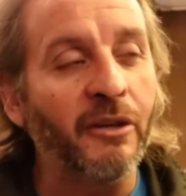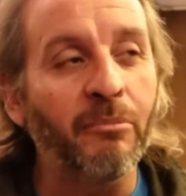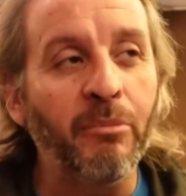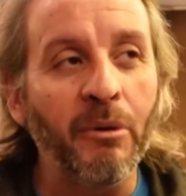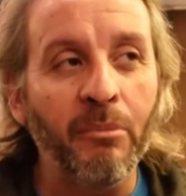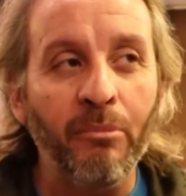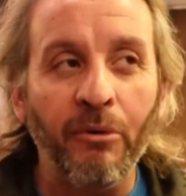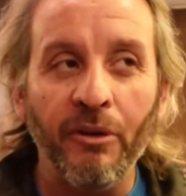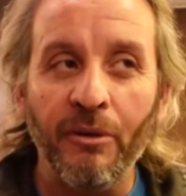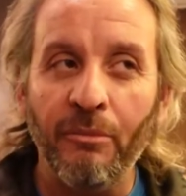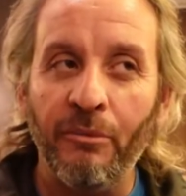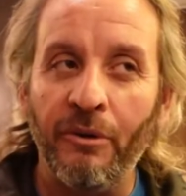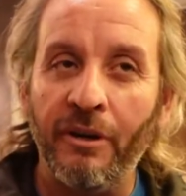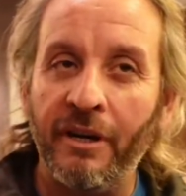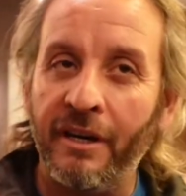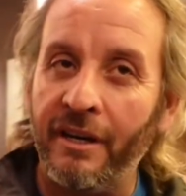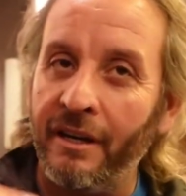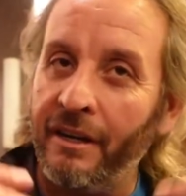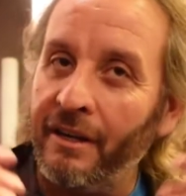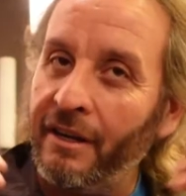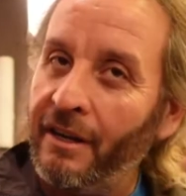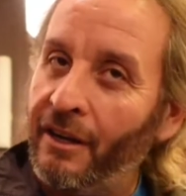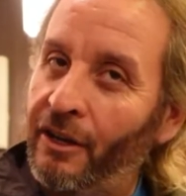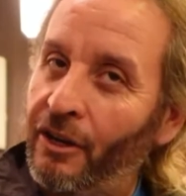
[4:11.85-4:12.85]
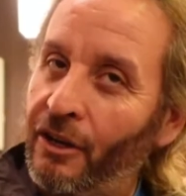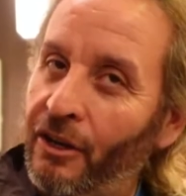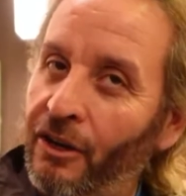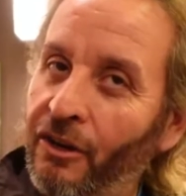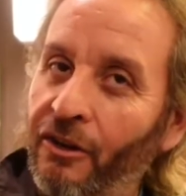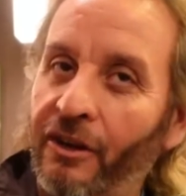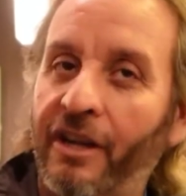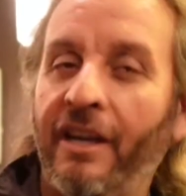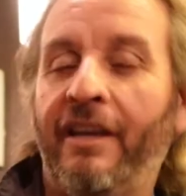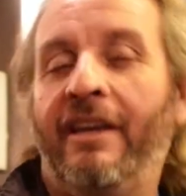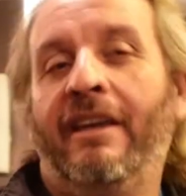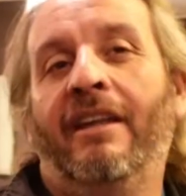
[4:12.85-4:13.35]
Después podemos creer en
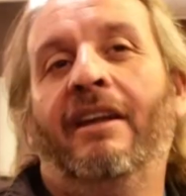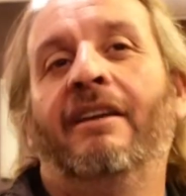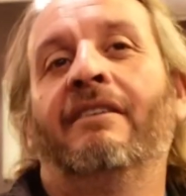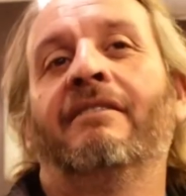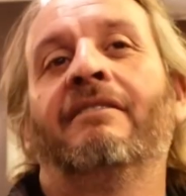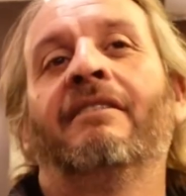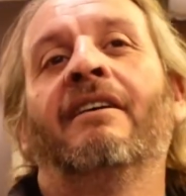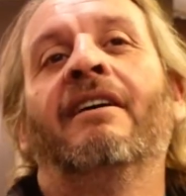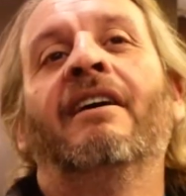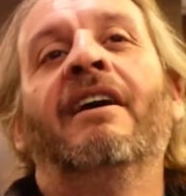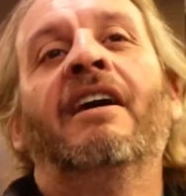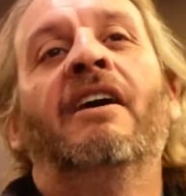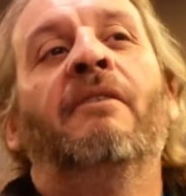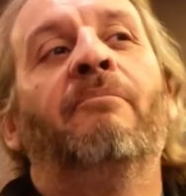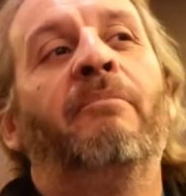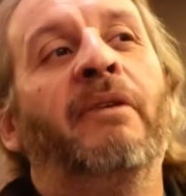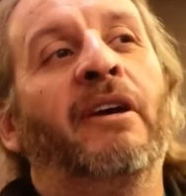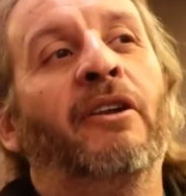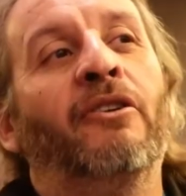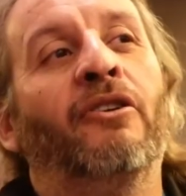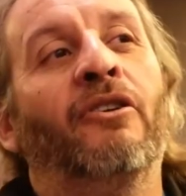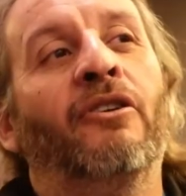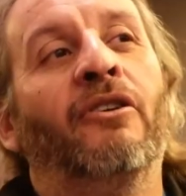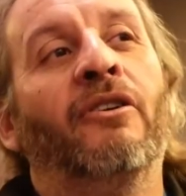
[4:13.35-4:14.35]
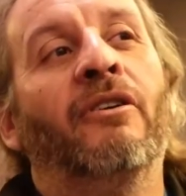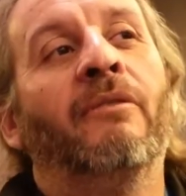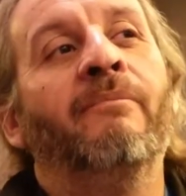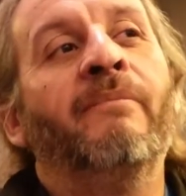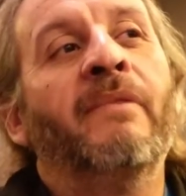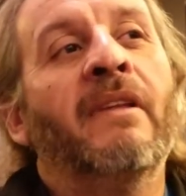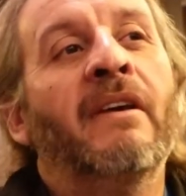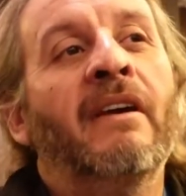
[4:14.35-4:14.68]
lo que quieras, pero